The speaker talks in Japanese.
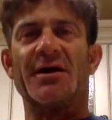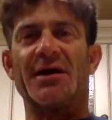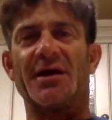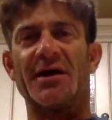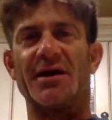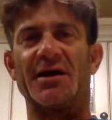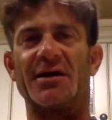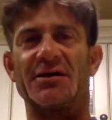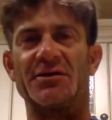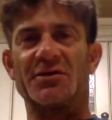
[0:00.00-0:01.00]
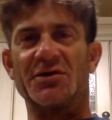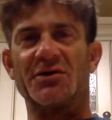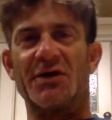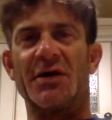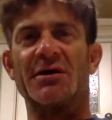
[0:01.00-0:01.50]
えっと今
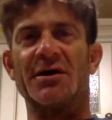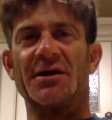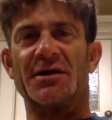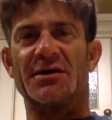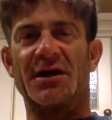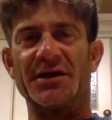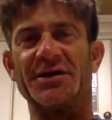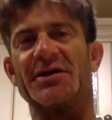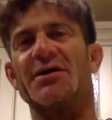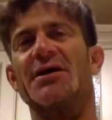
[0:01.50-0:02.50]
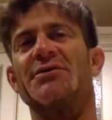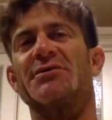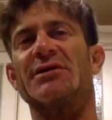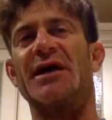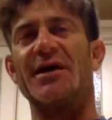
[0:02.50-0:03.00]
日はかなりあ
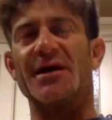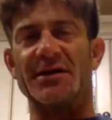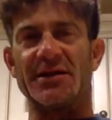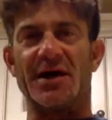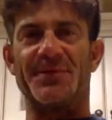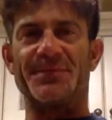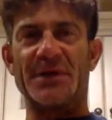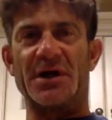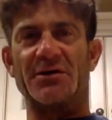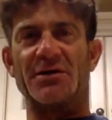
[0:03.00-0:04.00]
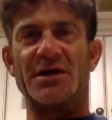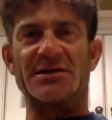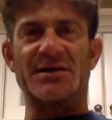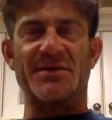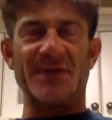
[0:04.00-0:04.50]
の大変なあの
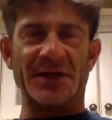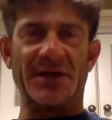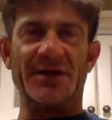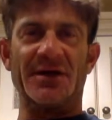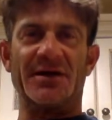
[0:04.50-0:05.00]
20日目で、